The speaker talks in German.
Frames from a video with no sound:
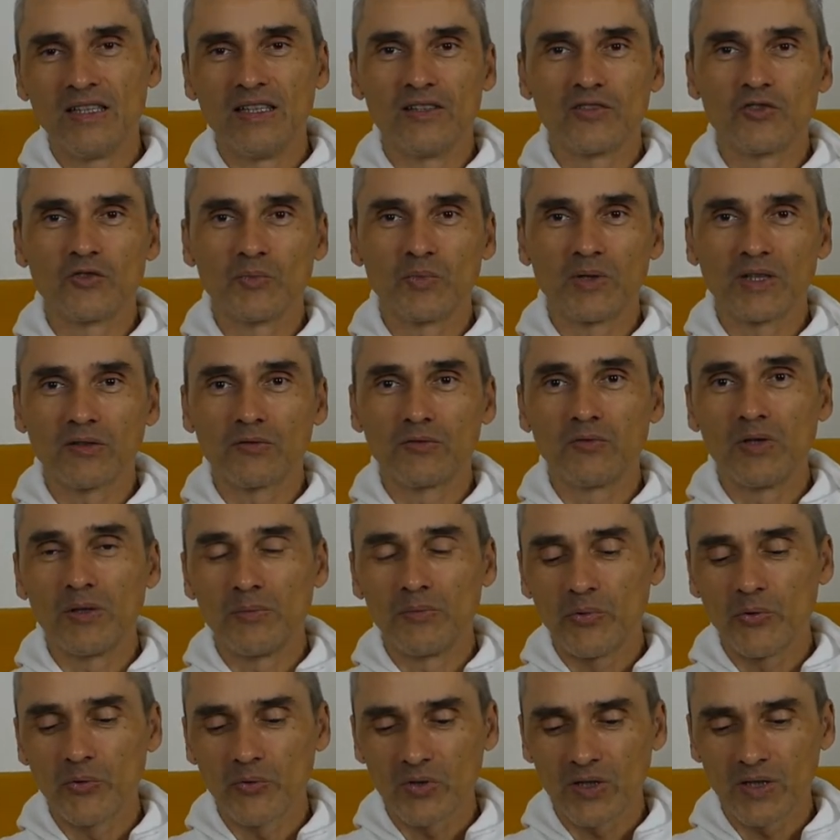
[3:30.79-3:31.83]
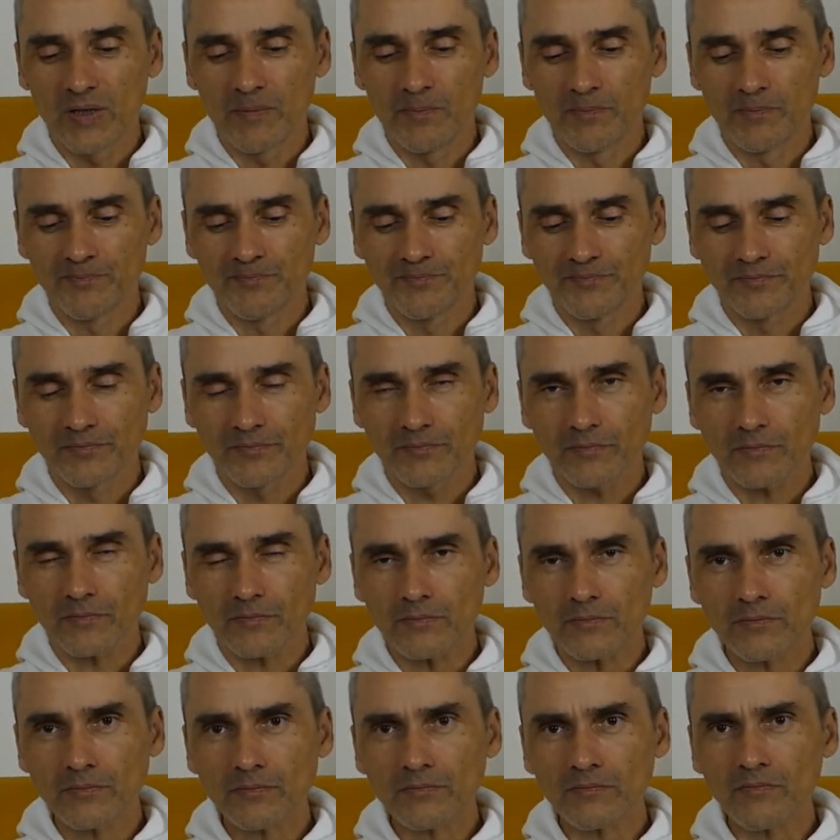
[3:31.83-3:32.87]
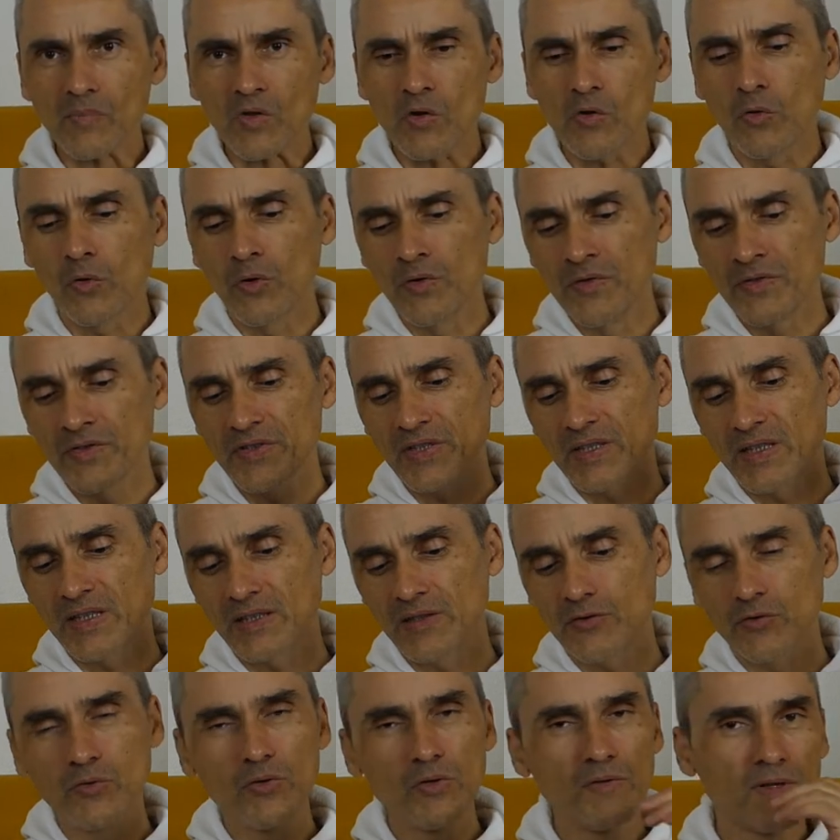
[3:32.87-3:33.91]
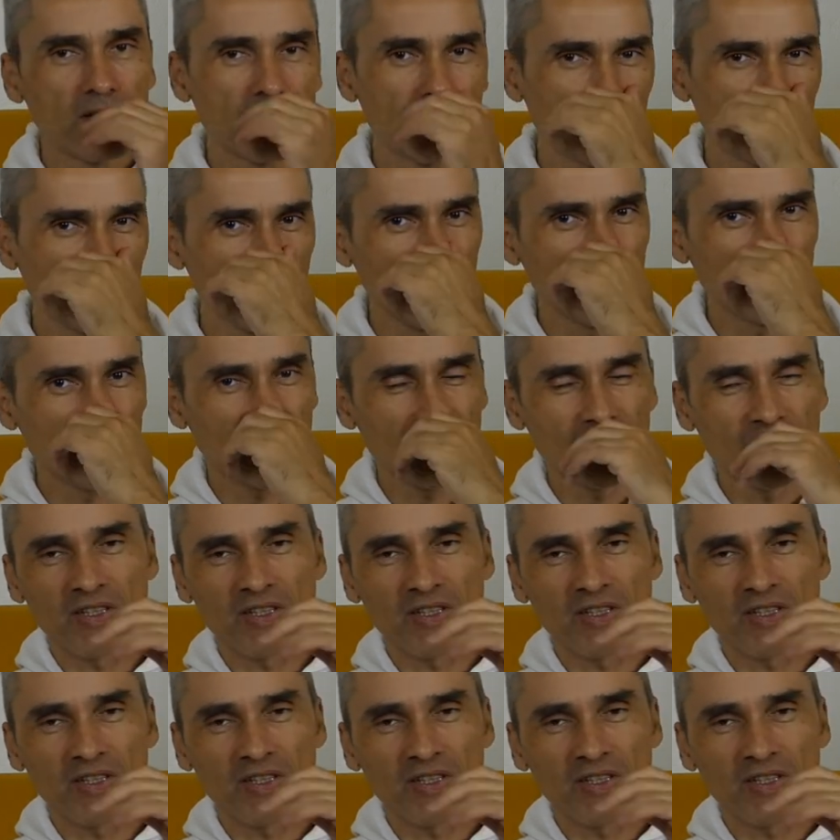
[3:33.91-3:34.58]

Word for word: super coole Bücher. Und äh, tue, was du liebst.